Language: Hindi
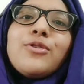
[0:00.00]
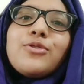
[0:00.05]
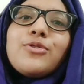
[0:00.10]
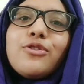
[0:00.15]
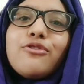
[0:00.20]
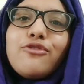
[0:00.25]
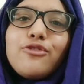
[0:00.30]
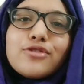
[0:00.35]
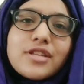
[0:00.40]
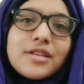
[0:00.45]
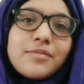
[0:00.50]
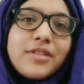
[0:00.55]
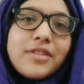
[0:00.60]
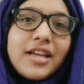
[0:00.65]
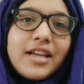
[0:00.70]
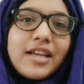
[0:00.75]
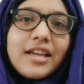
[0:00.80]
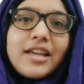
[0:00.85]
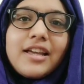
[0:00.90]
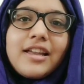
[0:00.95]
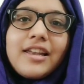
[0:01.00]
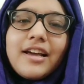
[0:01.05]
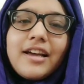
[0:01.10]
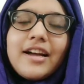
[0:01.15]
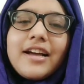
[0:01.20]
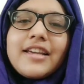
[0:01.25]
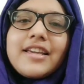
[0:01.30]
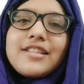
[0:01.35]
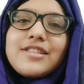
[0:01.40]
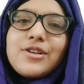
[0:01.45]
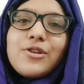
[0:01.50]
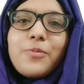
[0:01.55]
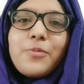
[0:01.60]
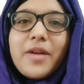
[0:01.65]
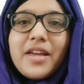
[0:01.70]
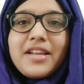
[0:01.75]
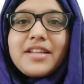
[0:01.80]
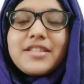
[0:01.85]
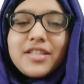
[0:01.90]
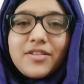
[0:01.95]
तो वो सब देख के लगा कि चलो
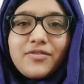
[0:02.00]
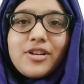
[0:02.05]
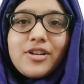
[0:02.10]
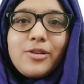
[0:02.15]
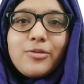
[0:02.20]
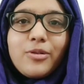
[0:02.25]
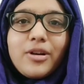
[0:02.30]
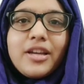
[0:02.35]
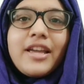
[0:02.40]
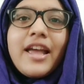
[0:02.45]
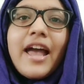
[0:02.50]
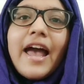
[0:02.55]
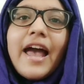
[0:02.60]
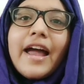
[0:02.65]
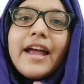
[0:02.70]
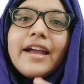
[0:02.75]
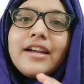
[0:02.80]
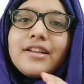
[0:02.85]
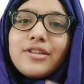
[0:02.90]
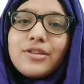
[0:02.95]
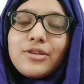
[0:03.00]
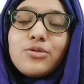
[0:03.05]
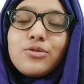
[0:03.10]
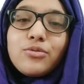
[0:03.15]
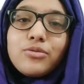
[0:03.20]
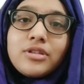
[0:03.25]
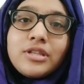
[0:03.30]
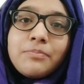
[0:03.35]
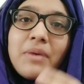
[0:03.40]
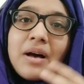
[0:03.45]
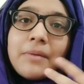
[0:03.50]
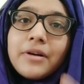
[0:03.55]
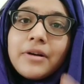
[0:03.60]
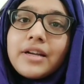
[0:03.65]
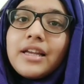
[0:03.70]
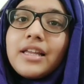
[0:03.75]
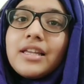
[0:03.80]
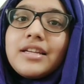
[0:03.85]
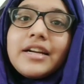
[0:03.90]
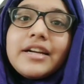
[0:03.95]
मेहनत सफल हो गई एंड पापा
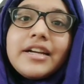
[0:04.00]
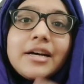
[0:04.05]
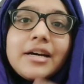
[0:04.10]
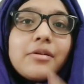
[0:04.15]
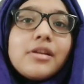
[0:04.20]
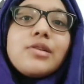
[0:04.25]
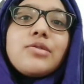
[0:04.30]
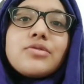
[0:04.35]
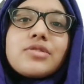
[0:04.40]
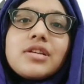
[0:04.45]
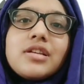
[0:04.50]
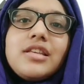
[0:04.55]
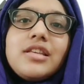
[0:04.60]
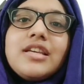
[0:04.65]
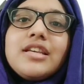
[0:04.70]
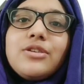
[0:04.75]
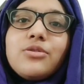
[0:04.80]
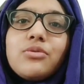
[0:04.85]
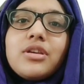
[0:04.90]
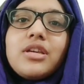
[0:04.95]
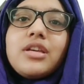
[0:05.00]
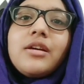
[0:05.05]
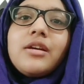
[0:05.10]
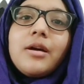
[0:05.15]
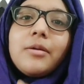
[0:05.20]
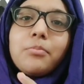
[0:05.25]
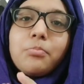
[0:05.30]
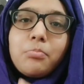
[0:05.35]
के लिए डबल खुशी थी क्योंकि